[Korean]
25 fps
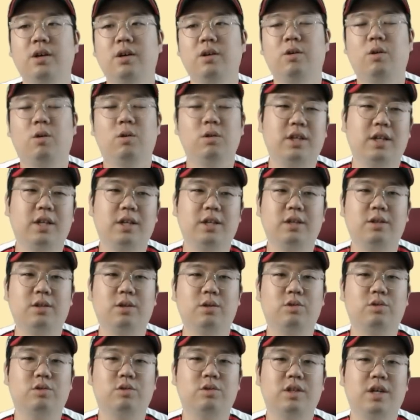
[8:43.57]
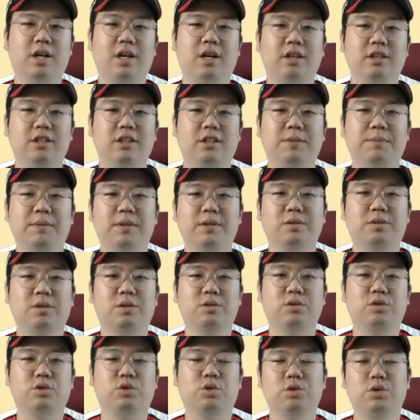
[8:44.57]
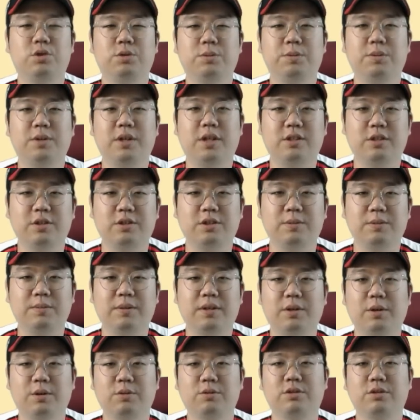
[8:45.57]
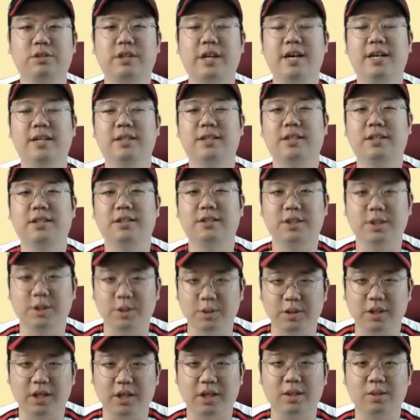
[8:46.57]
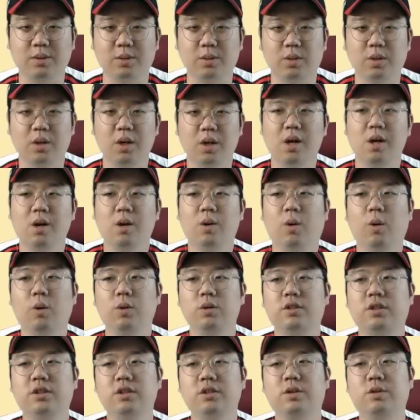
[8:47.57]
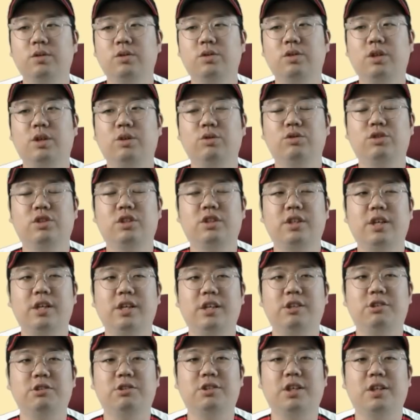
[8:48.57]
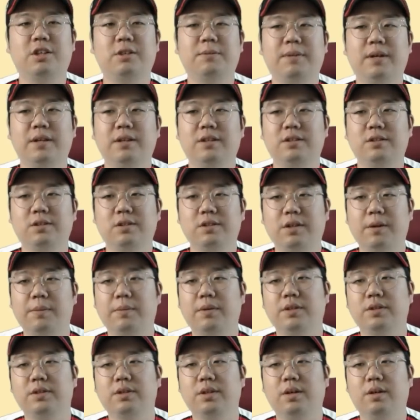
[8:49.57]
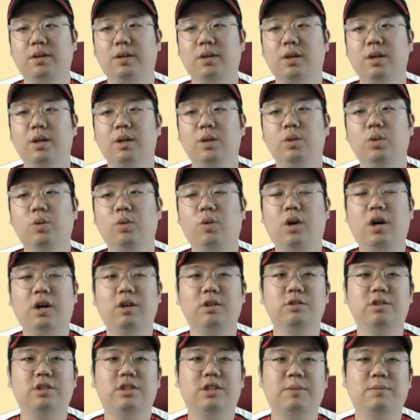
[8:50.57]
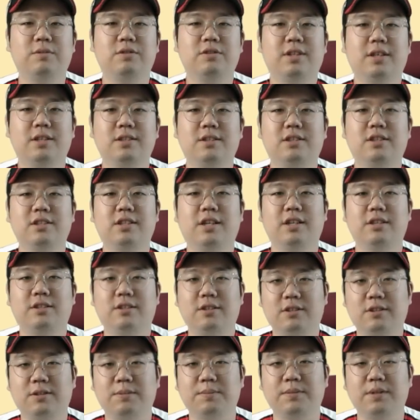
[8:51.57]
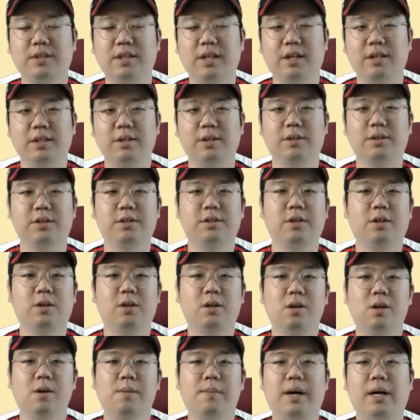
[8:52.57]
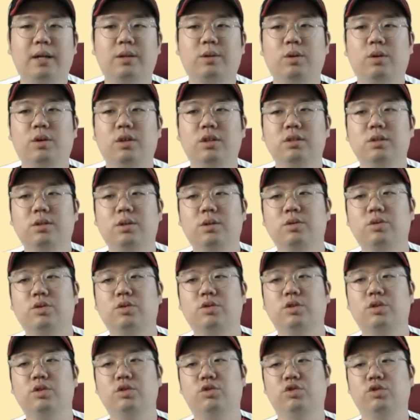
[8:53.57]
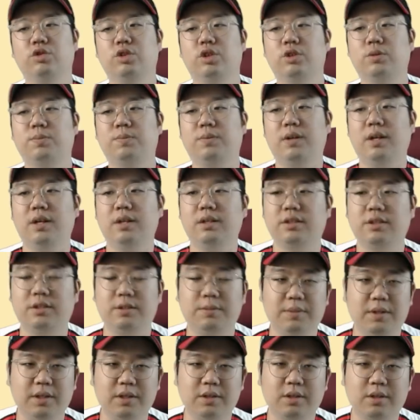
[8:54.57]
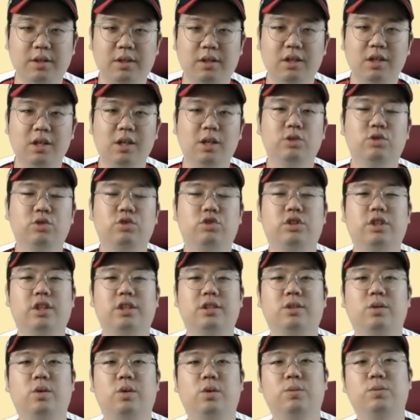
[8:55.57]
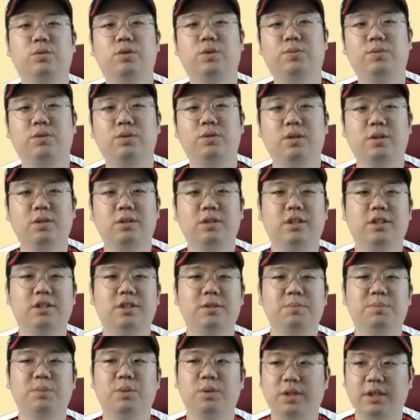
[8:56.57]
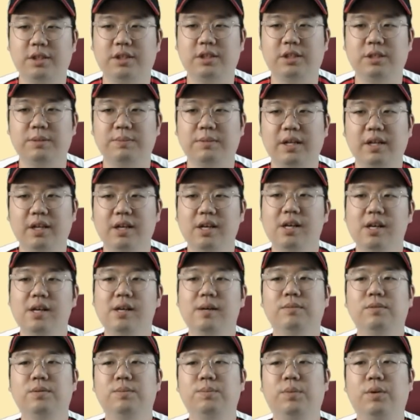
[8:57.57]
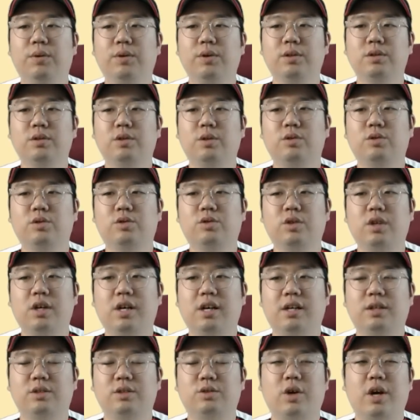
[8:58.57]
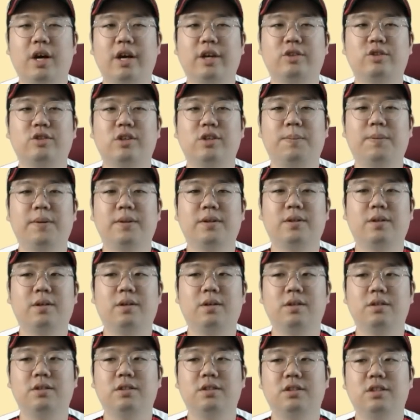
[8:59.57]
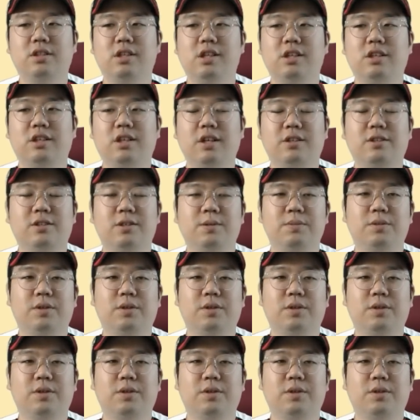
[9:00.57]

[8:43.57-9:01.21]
홍창기 선수가 김혜성 선수 좋은 수비가 있었지만 결국 내 안타를 치고 나갔고, 오스틴 선수가 우측에 이 루타를 만들어내면서 노아웃 이, 삼루 찬스가 있었습니다. 여기서 박동원 선수는 중견수 플라이를 치면서 주자들을 홈으로 불러들이진 못했지만, 문보경 선수가 좌익수 앞에 떨어지는 이 타점